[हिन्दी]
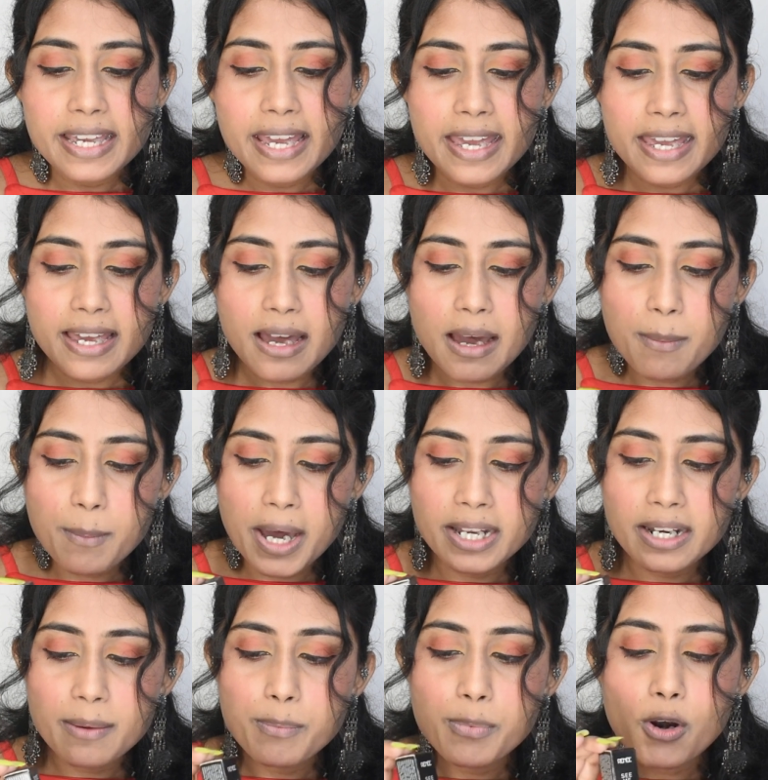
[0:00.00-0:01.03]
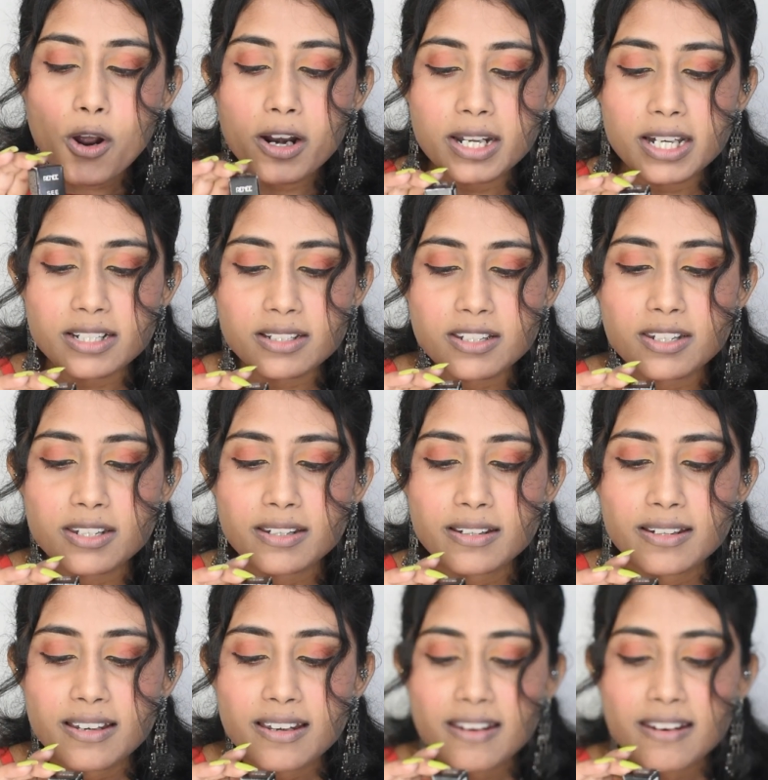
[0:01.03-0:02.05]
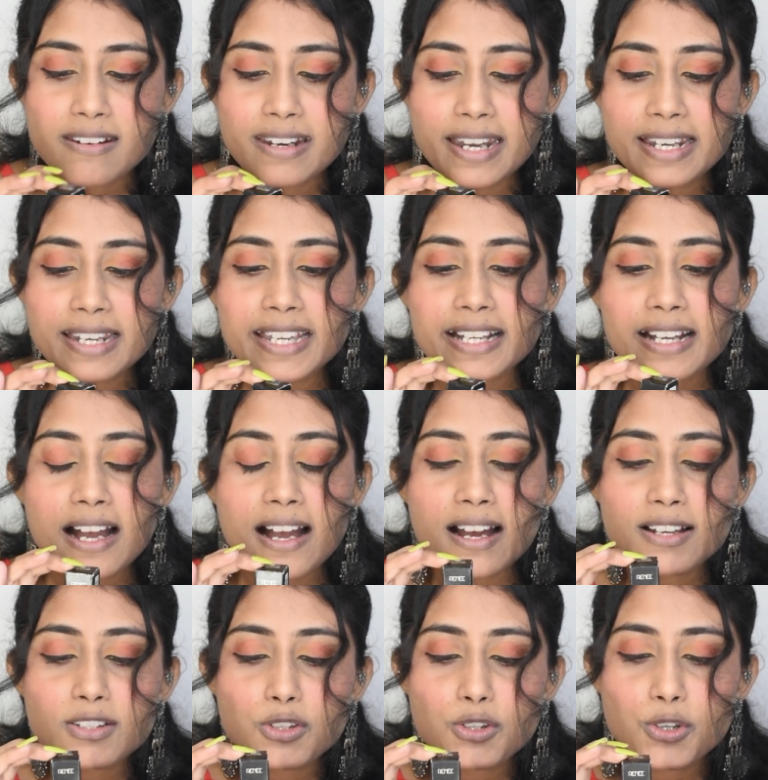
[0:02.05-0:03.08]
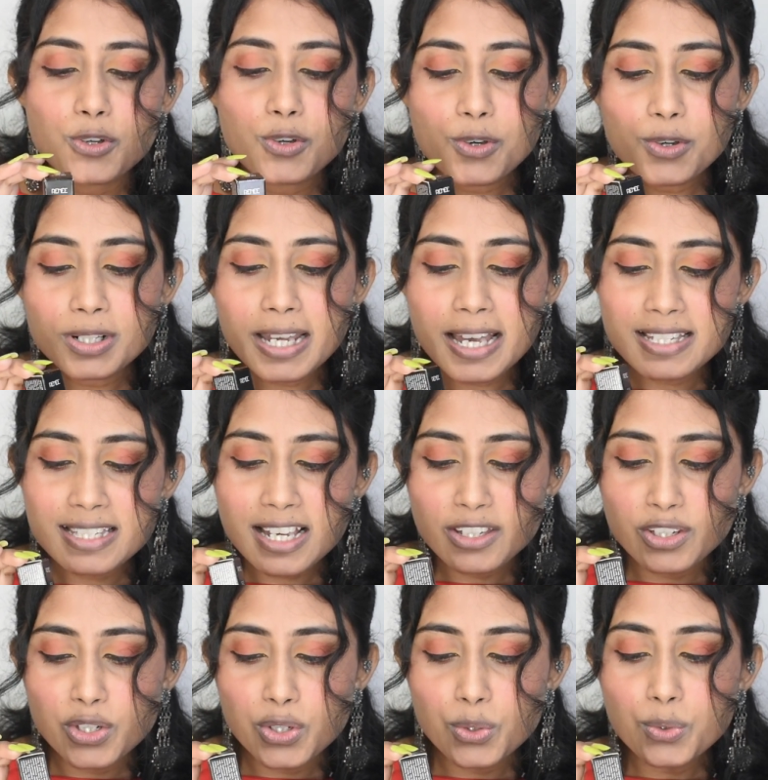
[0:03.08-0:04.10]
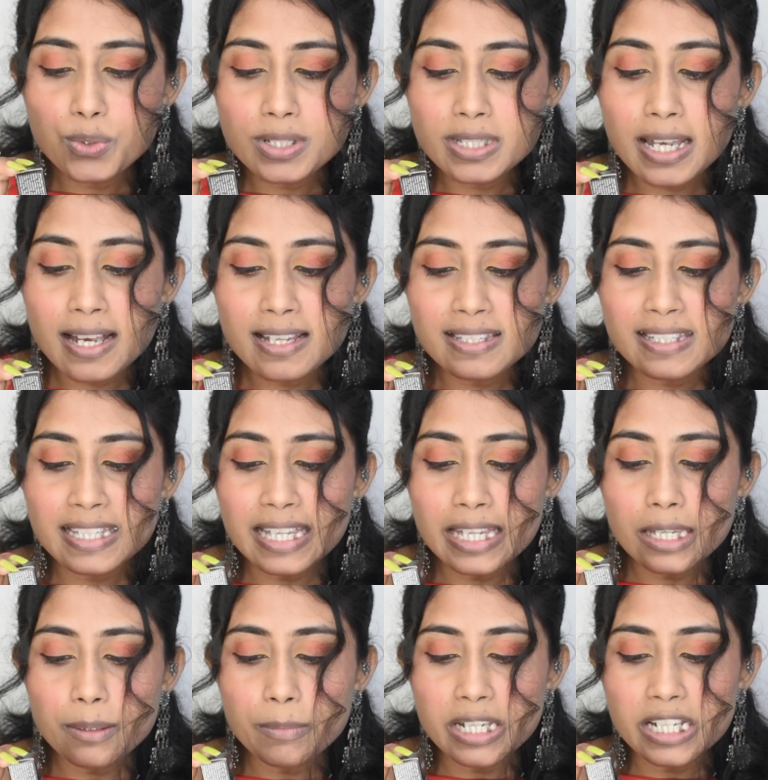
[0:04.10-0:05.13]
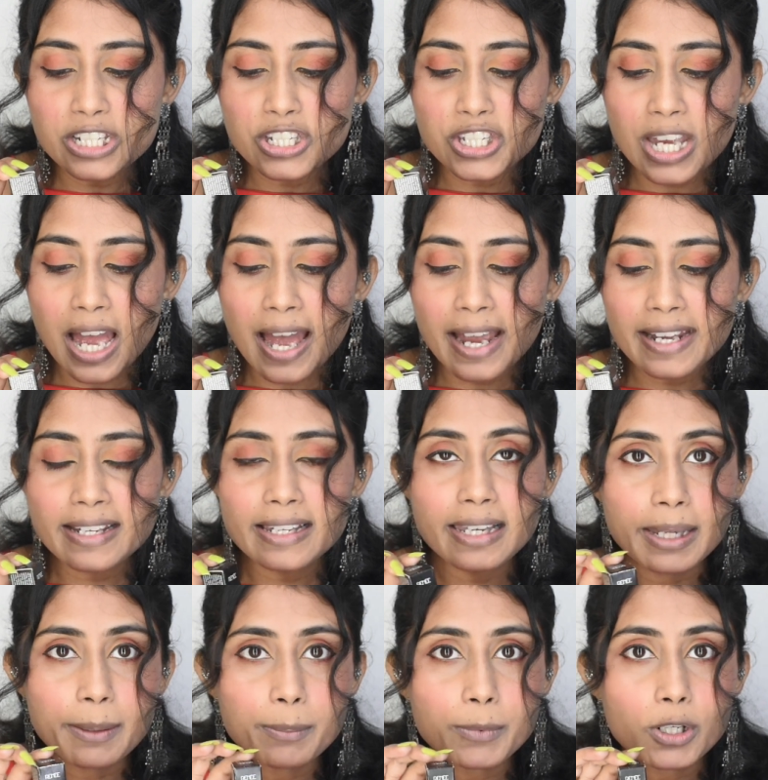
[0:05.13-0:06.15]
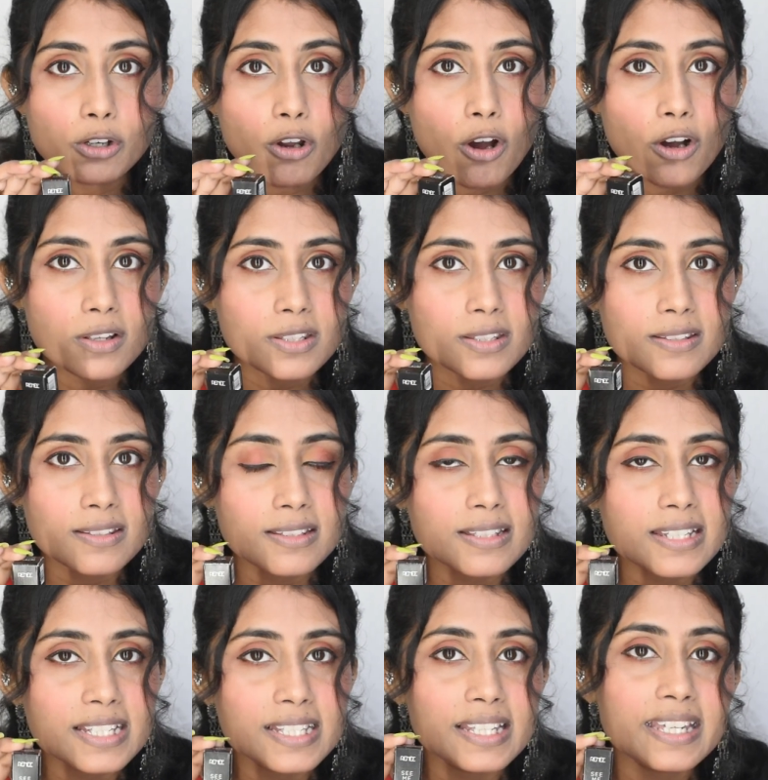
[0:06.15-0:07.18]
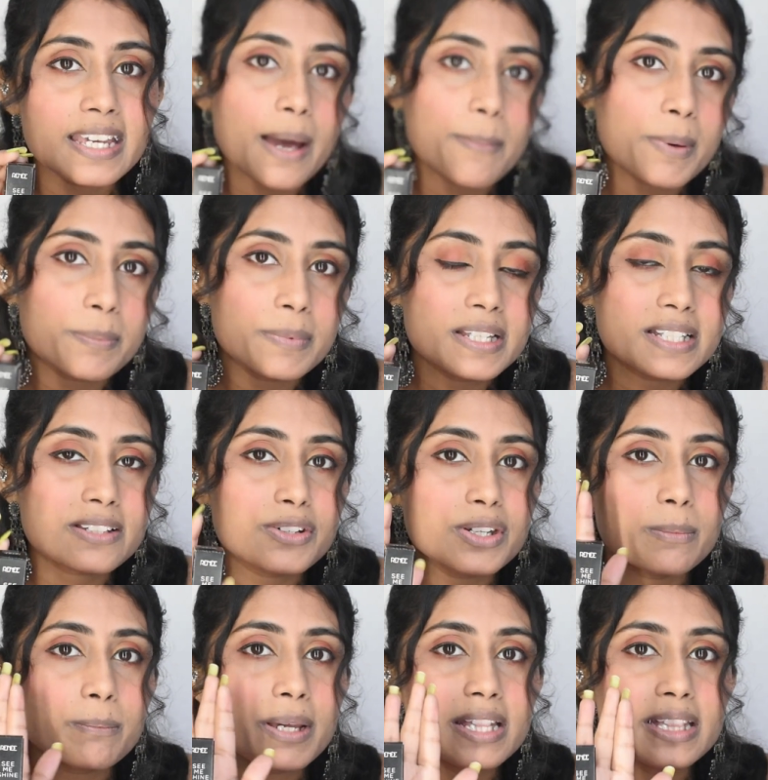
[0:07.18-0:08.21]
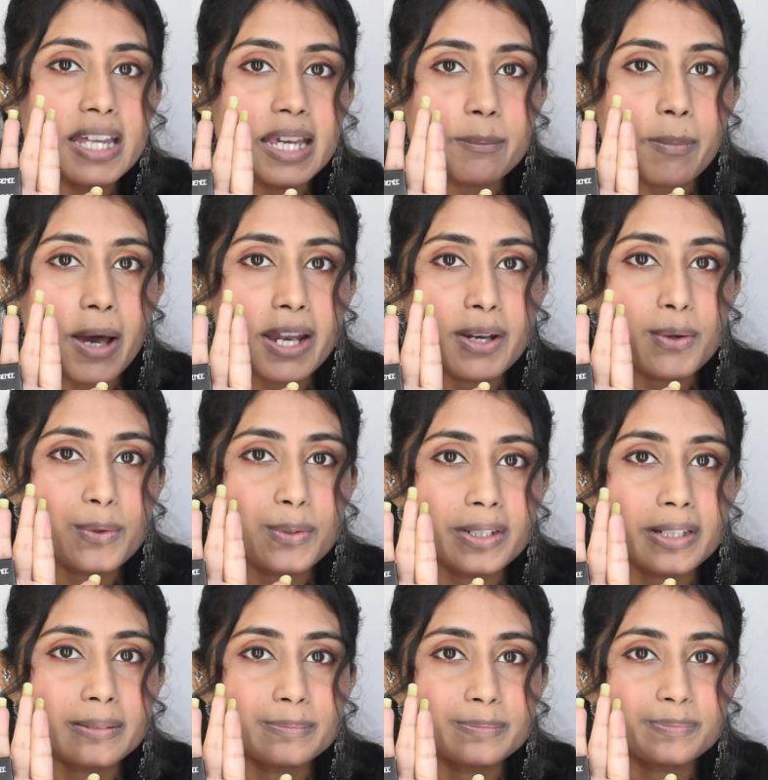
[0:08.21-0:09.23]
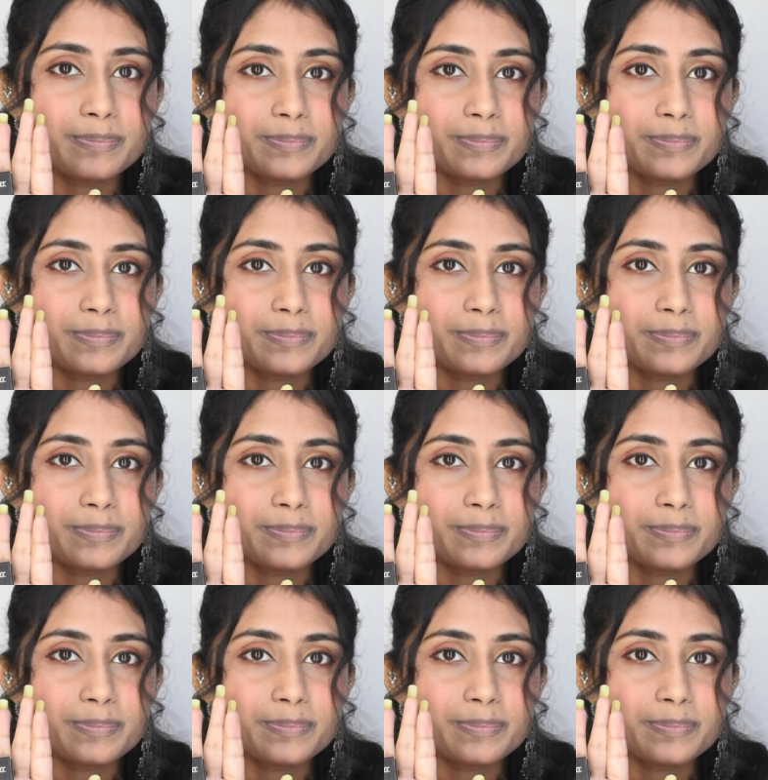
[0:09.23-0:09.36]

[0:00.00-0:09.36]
ये है हमारा प्रोडक्ट रेने का छोटा सा क्यूट सा सी मी शाइन लिप ग्लॉस जैसे कि आप अपनी स्क्रीन पे देख पा रहे होंगे